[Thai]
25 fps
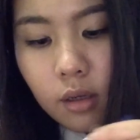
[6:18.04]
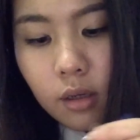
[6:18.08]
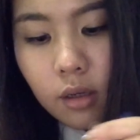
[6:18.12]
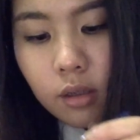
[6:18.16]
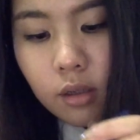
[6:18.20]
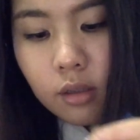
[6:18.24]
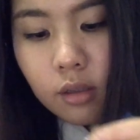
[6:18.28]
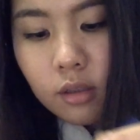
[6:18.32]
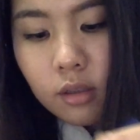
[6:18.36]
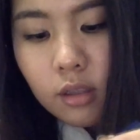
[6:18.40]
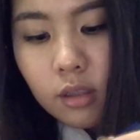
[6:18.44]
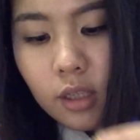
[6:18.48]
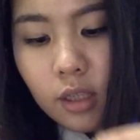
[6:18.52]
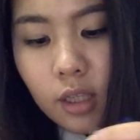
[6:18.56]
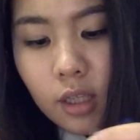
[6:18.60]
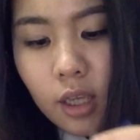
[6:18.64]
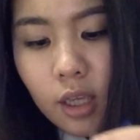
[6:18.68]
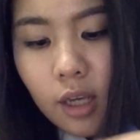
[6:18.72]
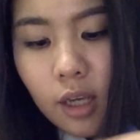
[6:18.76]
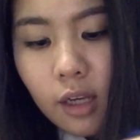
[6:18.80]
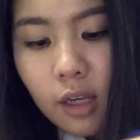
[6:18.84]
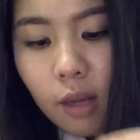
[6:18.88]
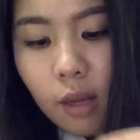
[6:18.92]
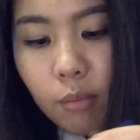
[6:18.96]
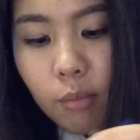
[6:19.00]
คือขี้เกี
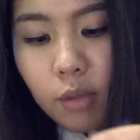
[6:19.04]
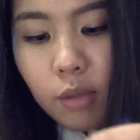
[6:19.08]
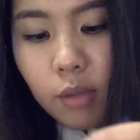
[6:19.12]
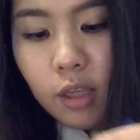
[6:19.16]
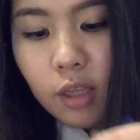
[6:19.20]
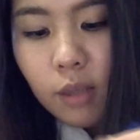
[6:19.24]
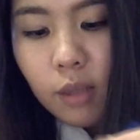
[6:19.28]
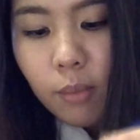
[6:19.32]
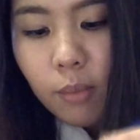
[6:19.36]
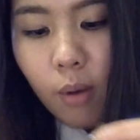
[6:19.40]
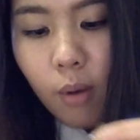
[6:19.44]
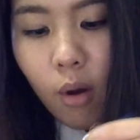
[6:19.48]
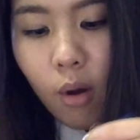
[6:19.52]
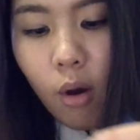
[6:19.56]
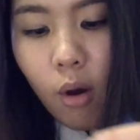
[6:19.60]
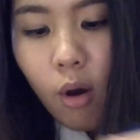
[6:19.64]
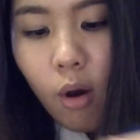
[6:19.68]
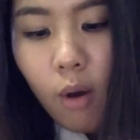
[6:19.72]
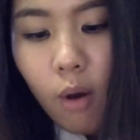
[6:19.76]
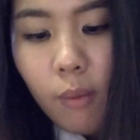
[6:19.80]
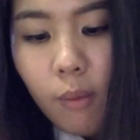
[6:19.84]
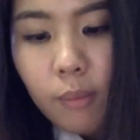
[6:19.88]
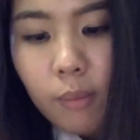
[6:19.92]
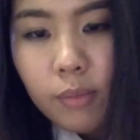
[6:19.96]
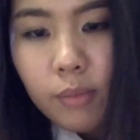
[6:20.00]
ยจทำคลิปฮอ
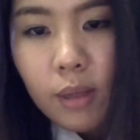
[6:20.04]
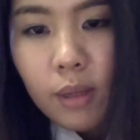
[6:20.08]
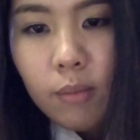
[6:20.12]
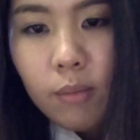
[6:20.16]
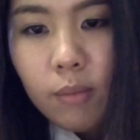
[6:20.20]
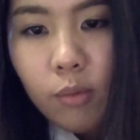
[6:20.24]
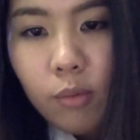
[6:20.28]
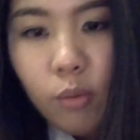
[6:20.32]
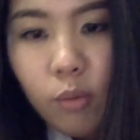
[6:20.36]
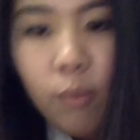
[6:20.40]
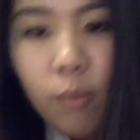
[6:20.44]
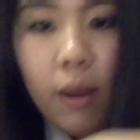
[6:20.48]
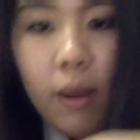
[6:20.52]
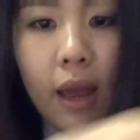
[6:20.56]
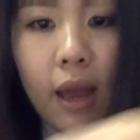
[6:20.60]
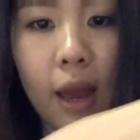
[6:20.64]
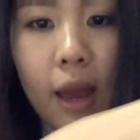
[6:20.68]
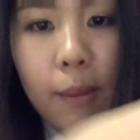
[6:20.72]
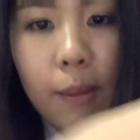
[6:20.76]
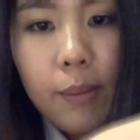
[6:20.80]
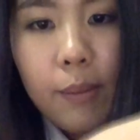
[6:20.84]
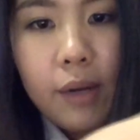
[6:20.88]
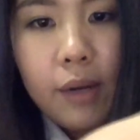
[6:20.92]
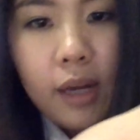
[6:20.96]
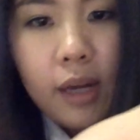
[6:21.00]
แบบเต็มรูปแบบ
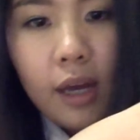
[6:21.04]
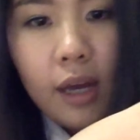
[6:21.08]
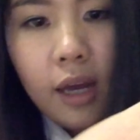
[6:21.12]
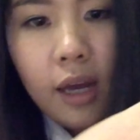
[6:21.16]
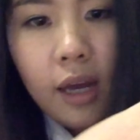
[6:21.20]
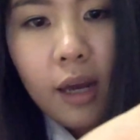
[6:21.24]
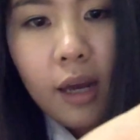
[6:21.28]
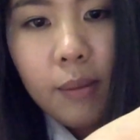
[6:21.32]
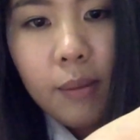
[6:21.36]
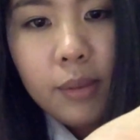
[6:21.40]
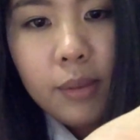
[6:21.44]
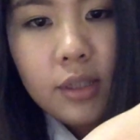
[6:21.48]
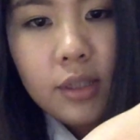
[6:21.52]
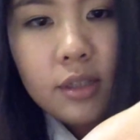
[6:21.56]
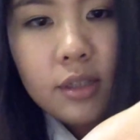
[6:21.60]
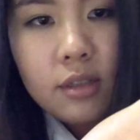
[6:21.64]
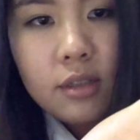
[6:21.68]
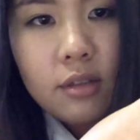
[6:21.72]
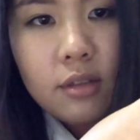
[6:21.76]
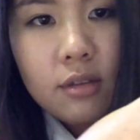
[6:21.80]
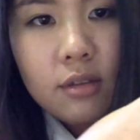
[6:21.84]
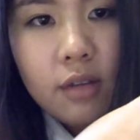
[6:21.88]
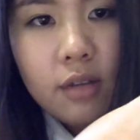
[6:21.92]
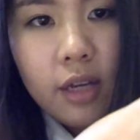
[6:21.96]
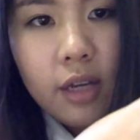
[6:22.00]
นะคะมันจะ
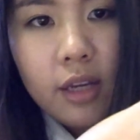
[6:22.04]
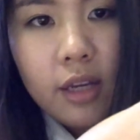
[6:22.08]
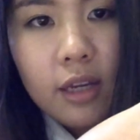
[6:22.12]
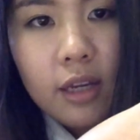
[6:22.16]
เหนื่อย